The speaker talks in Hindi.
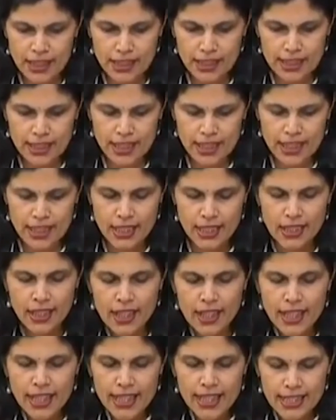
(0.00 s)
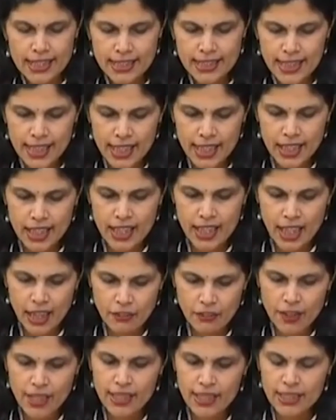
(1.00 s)
सकते हैं इसके
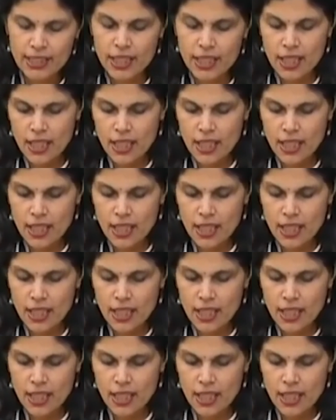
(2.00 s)
अलावा